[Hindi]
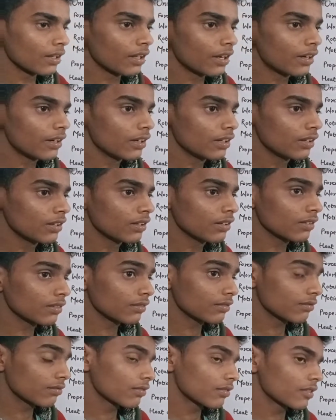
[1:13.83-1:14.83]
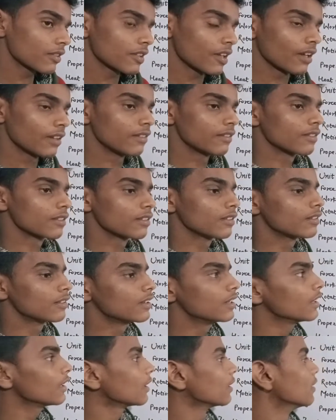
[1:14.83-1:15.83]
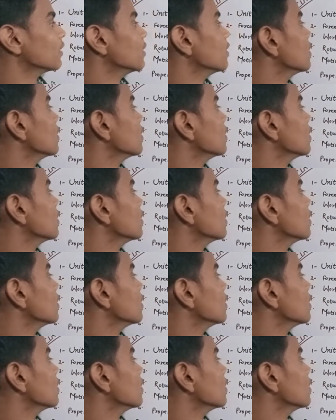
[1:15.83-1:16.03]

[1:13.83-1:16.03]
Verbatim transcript: लर्न साइंस ठीक है